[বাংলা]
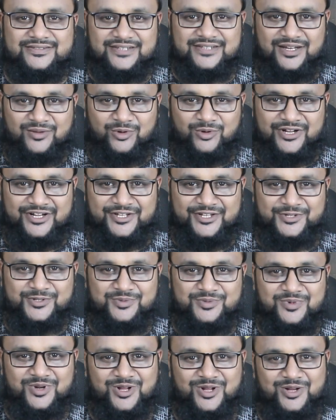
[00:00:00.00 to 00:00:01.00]
আসসালামু
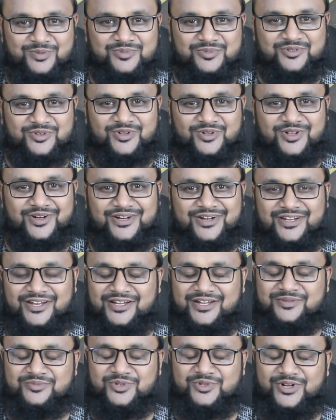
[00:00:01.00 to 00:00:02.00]
আলাইকুম রহমতুল্লাহ
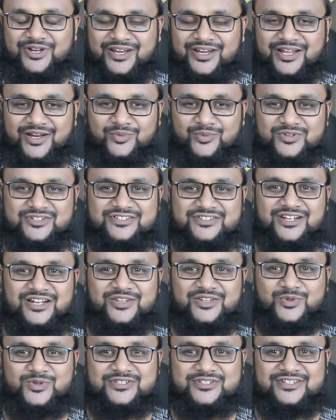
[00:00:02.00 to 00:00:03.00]
আলহামদুলিল্লাহ
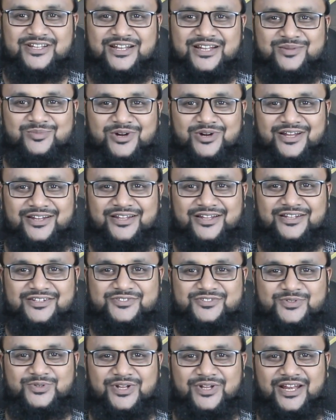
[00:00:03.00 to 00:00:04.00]
ওসালাতাম আল্লাহ
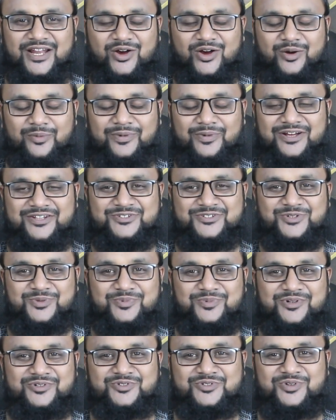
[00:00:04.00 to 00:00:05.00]
রসুলিল্লাহ আবাদ সুপ্রিয়